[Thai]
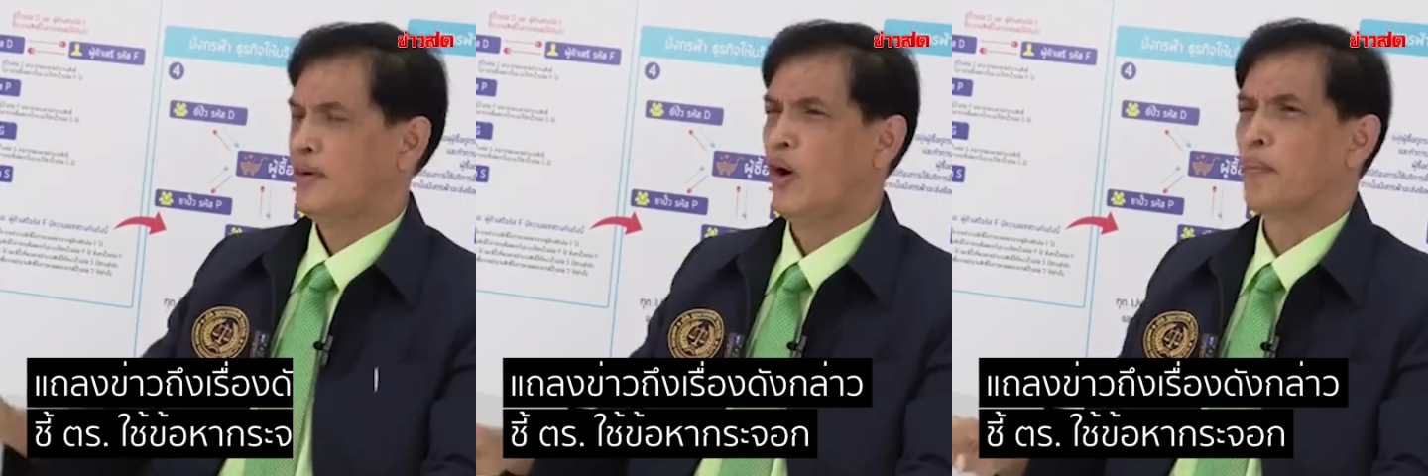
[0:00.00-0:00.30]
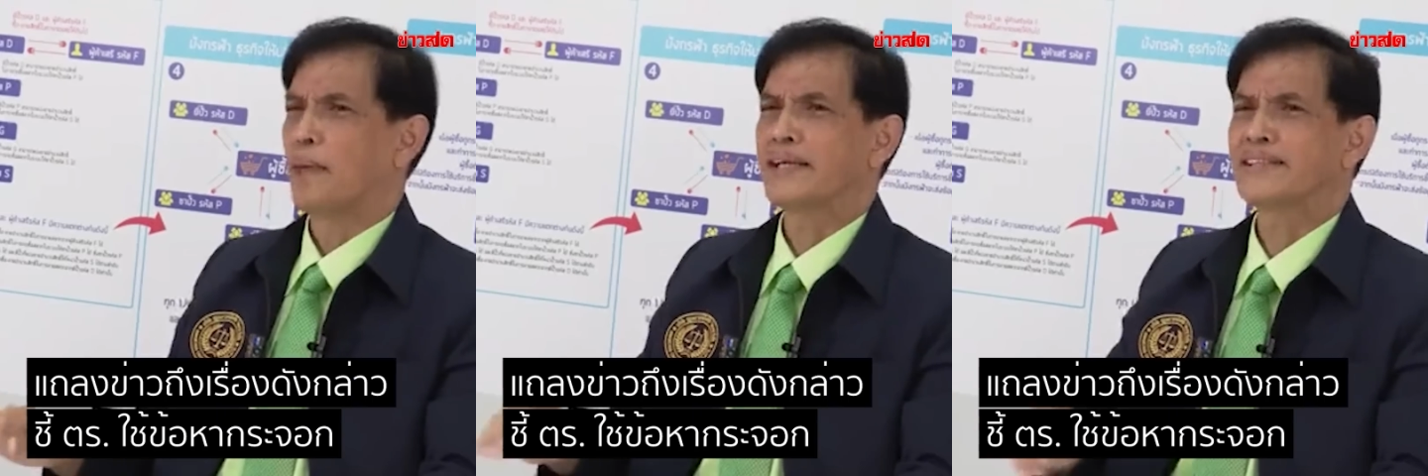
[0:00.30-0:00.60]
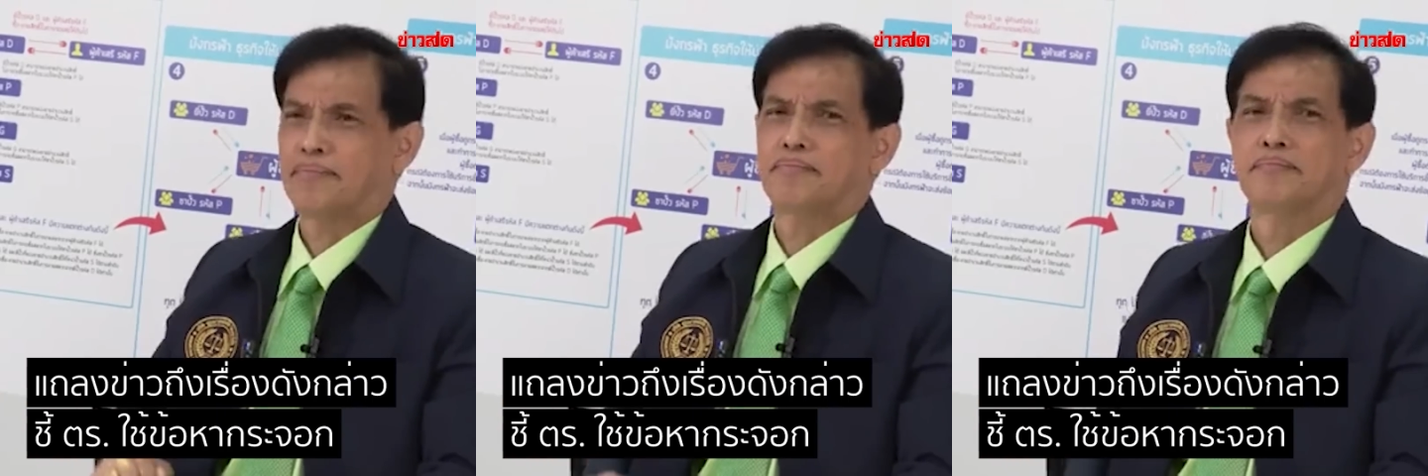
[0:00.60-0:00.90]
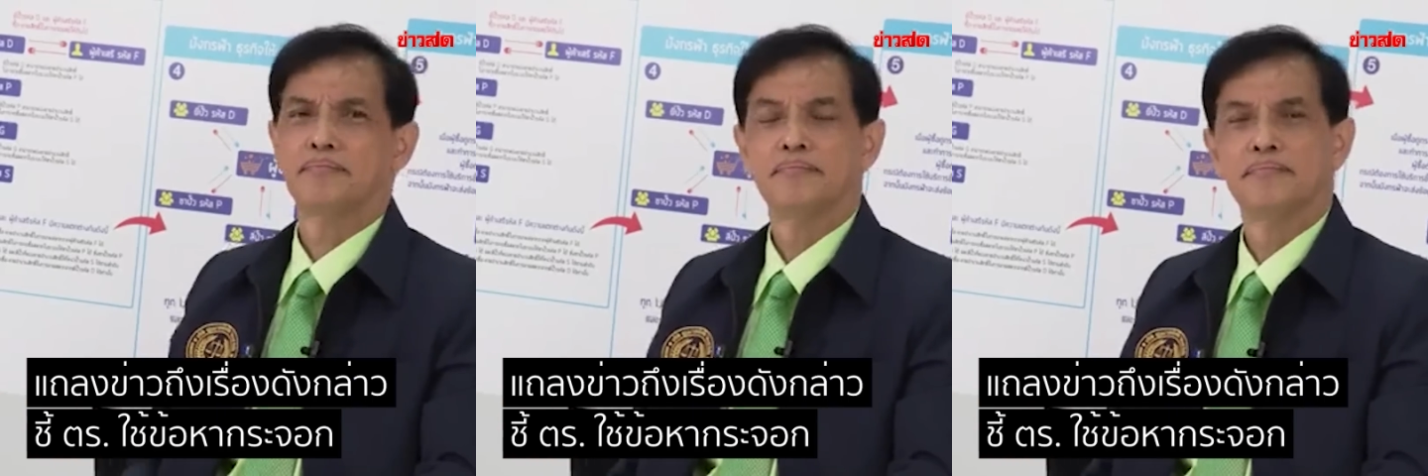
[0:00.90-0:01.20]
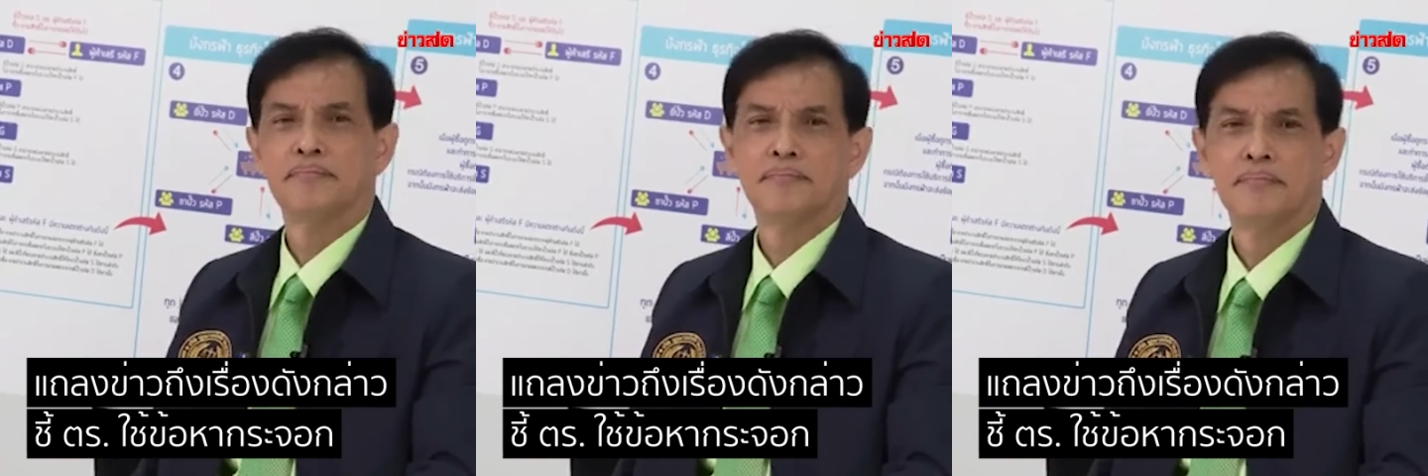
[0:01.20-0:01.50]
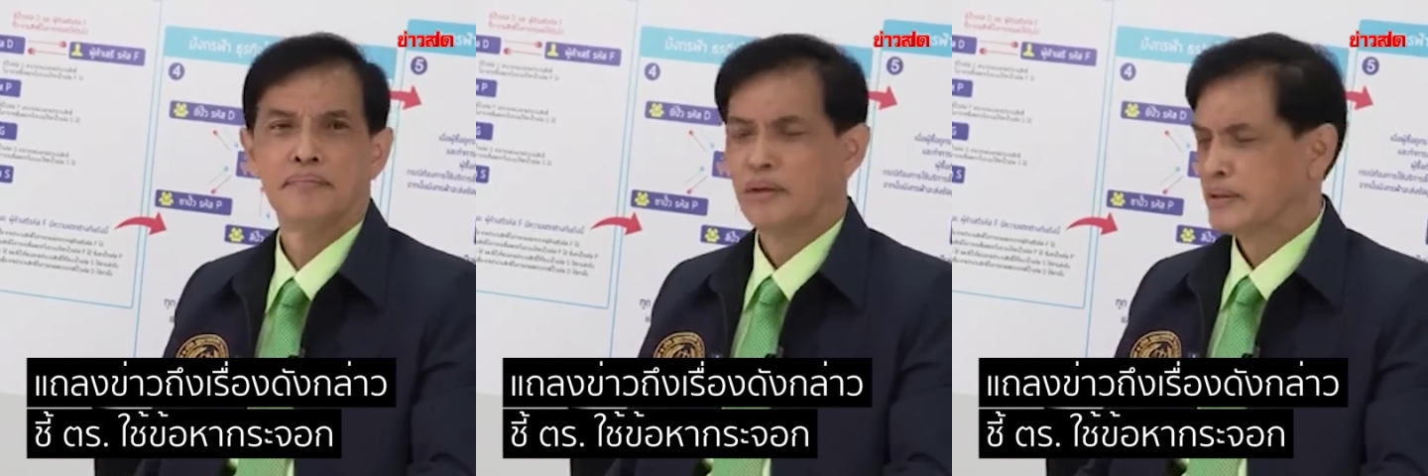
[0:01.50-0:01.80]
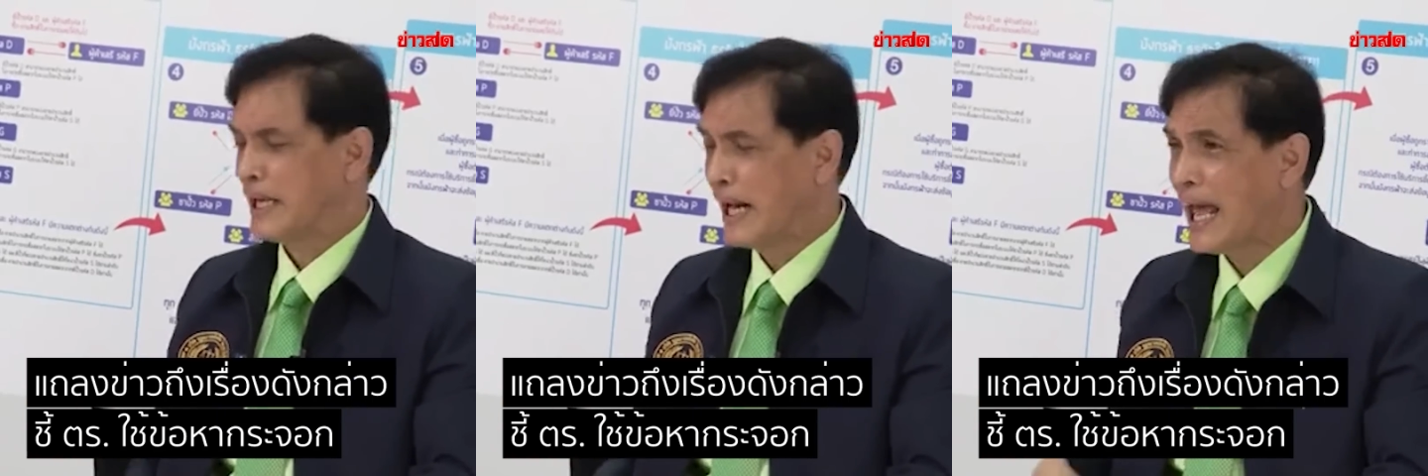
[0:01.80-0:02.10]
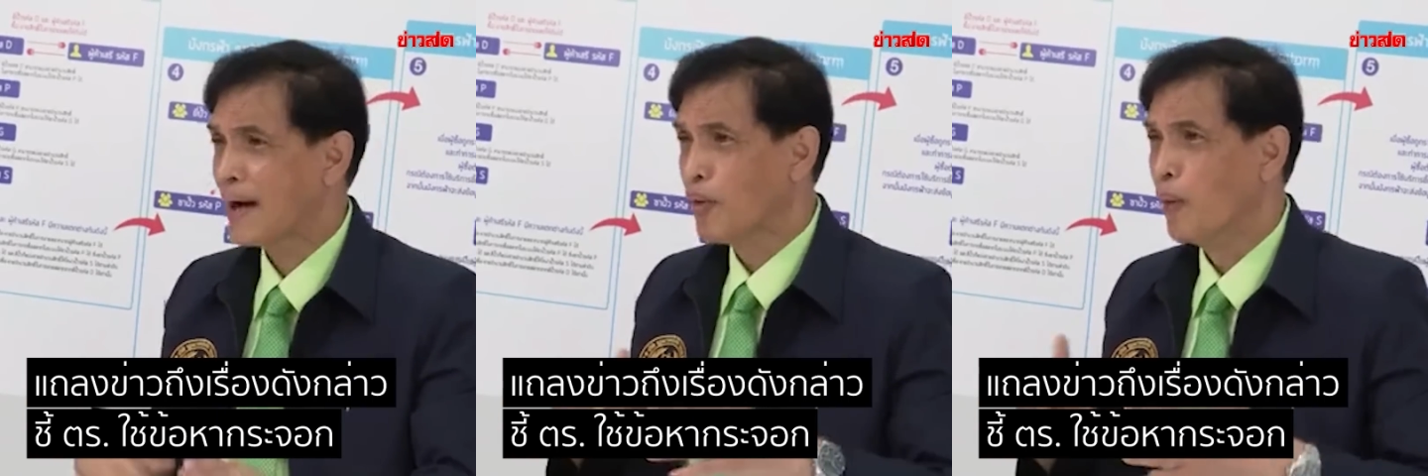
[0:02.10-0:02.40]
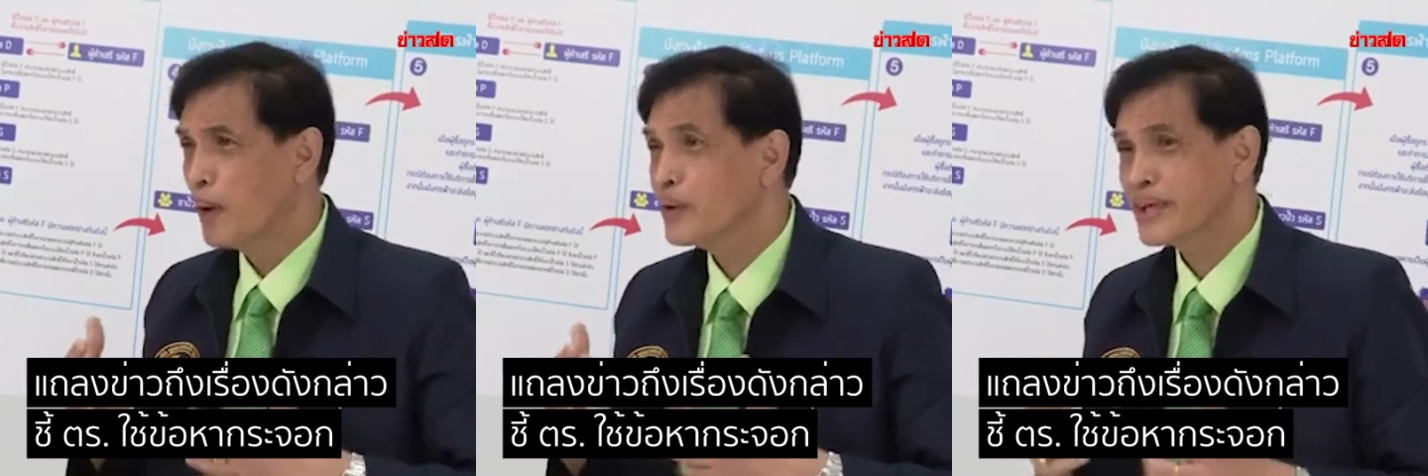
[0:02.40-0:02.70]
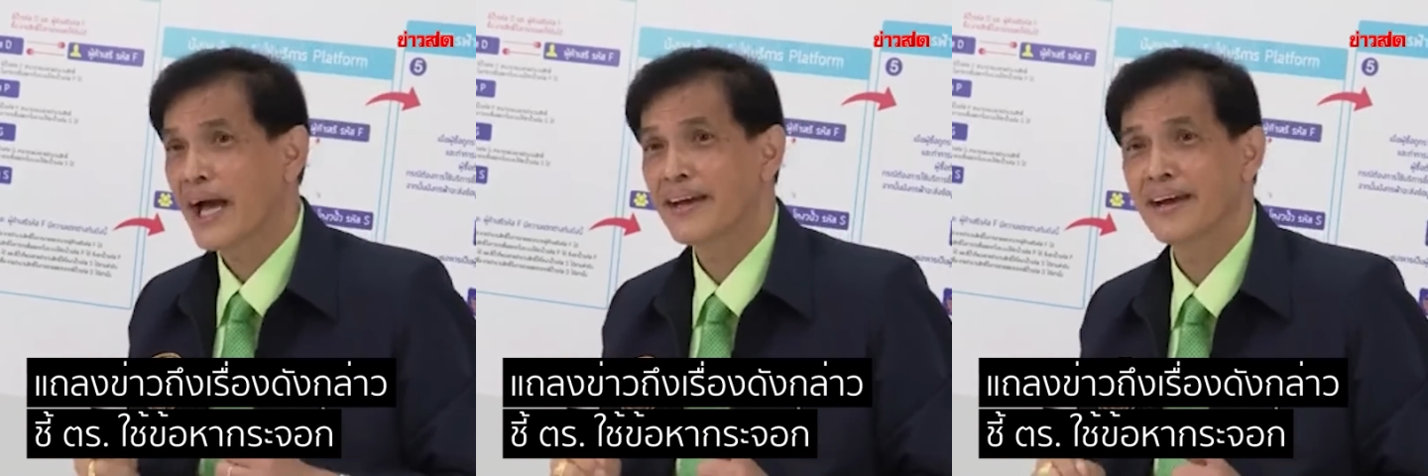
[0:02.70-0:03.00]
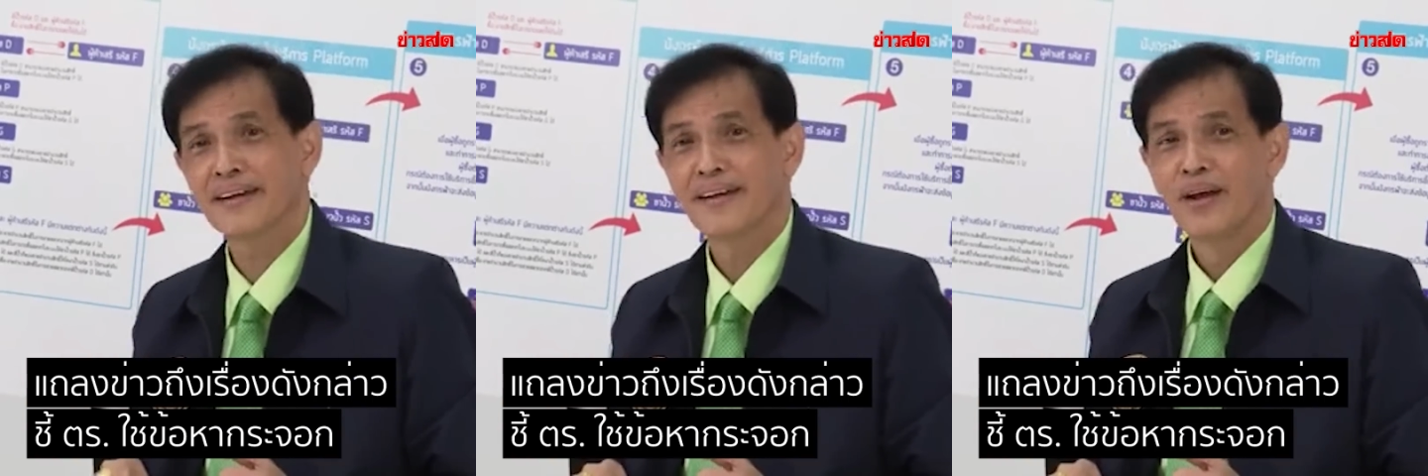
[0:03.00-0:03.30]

ออกหมายจับ ทีแรกผมเข้าใจนะ